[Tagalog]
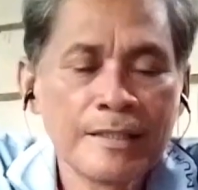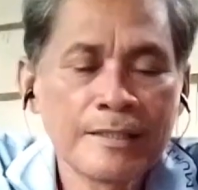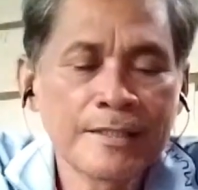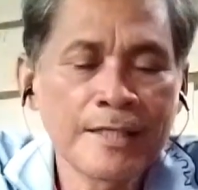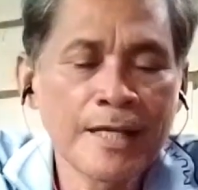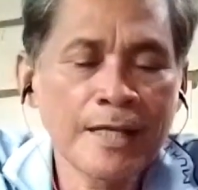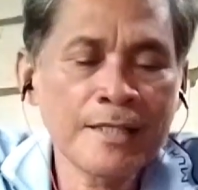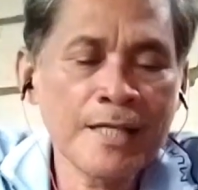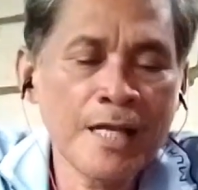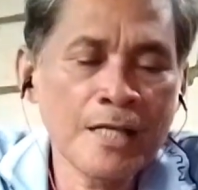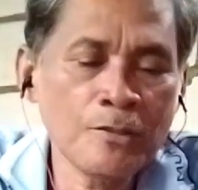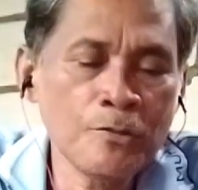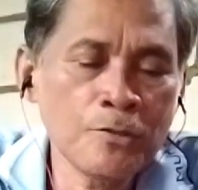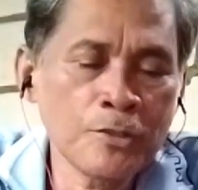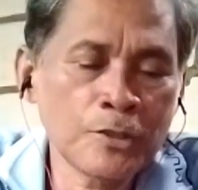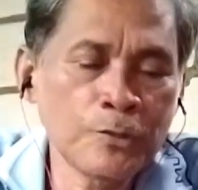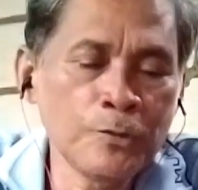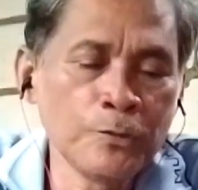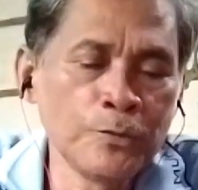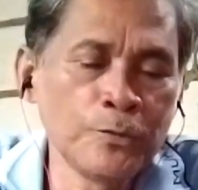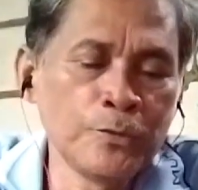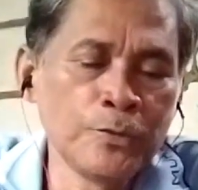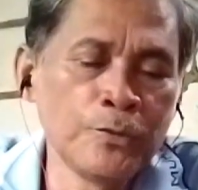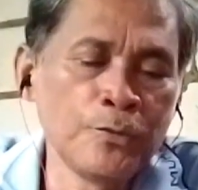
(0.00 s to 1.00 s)
Sa
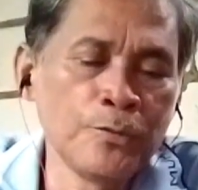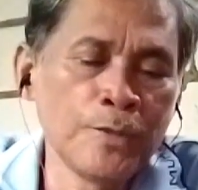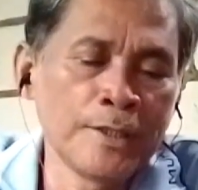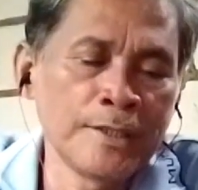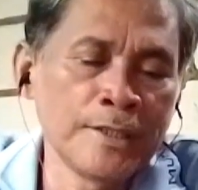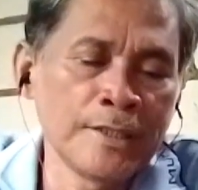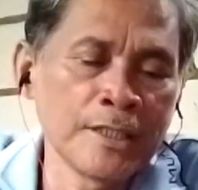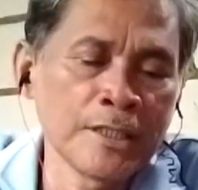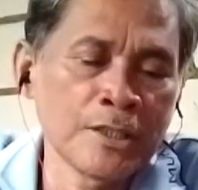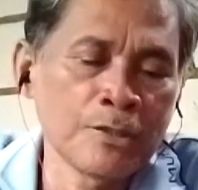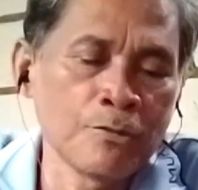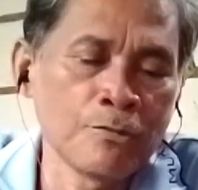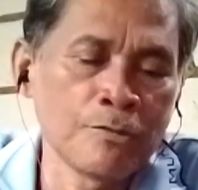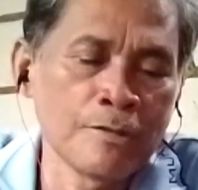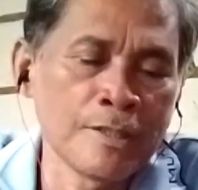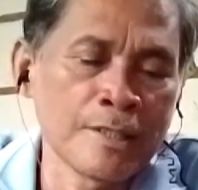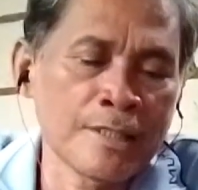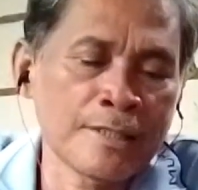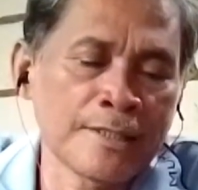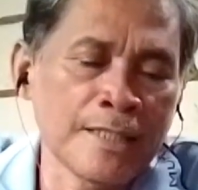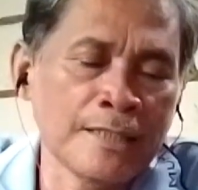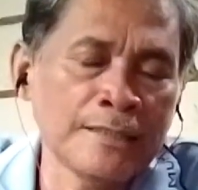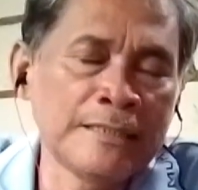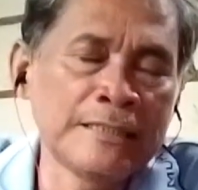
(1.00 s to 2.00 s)
kagustuhan kong
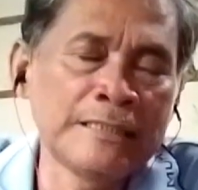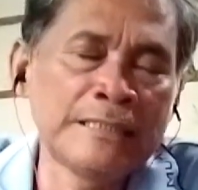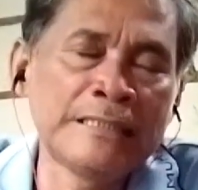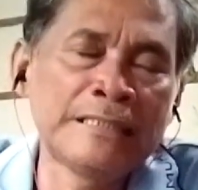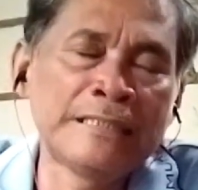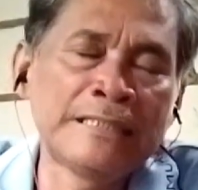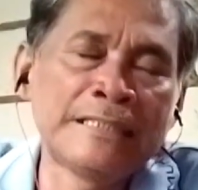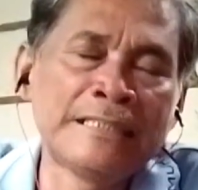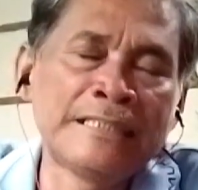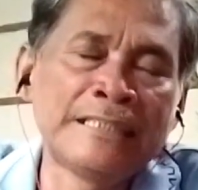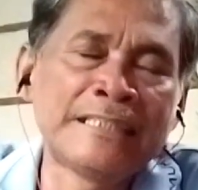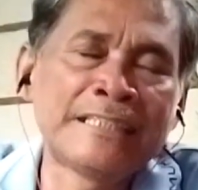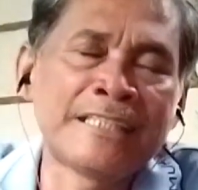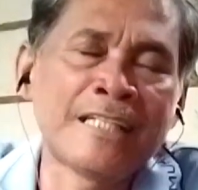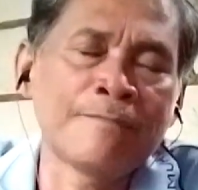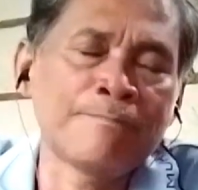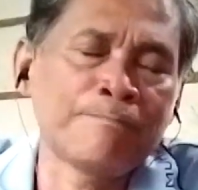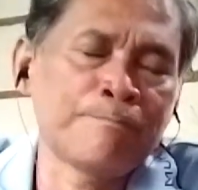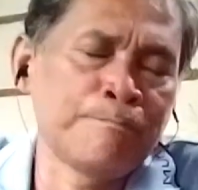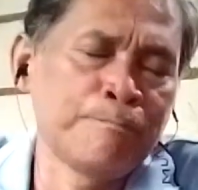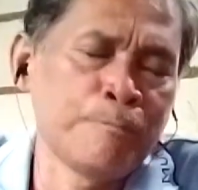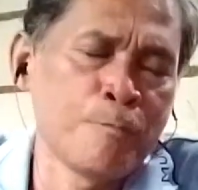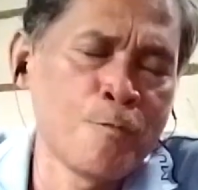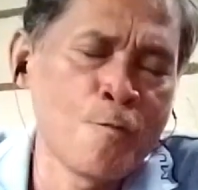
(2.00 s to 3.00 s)
sa hirap
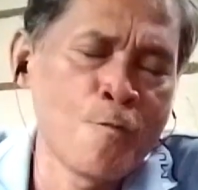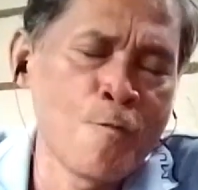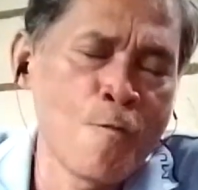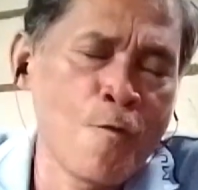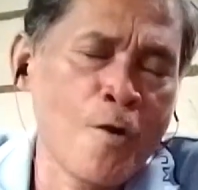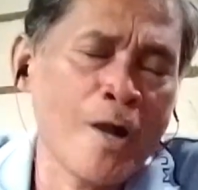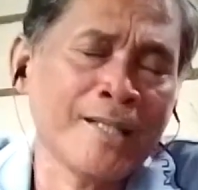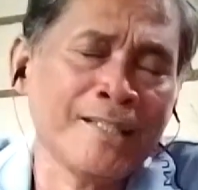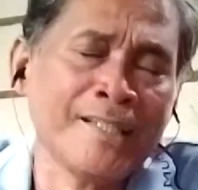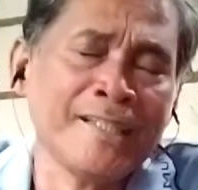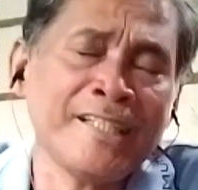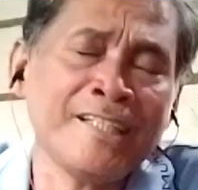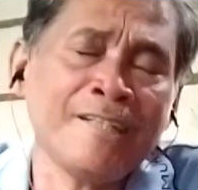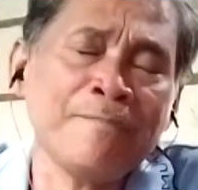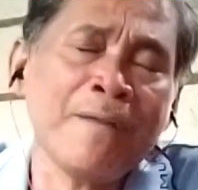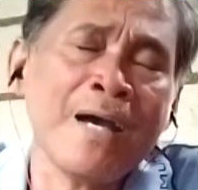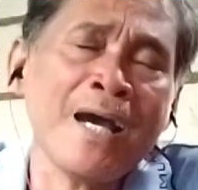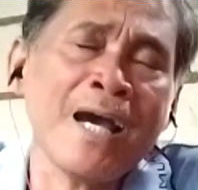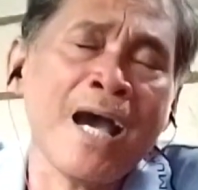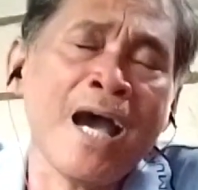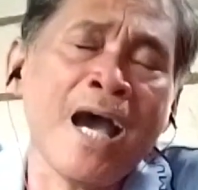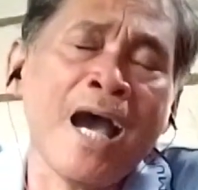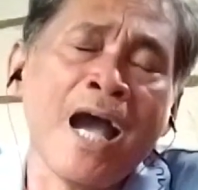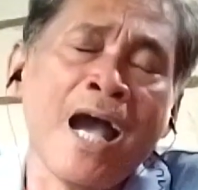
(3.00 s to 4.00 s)
buhay
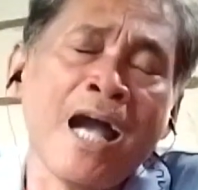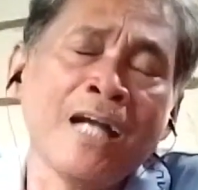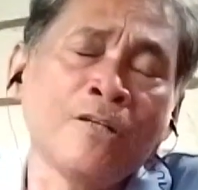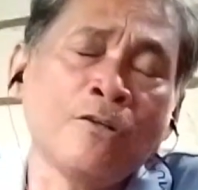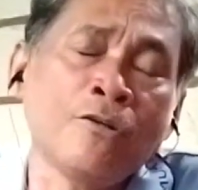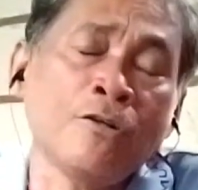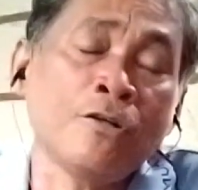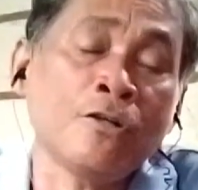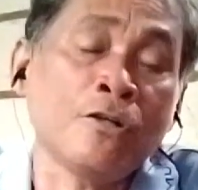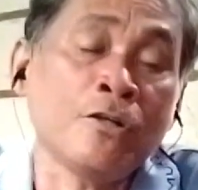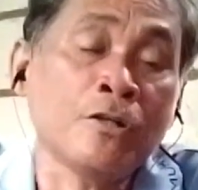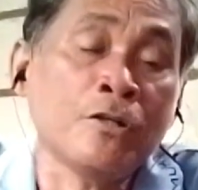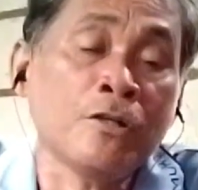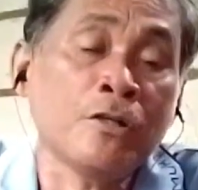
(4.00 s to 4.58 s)
mahango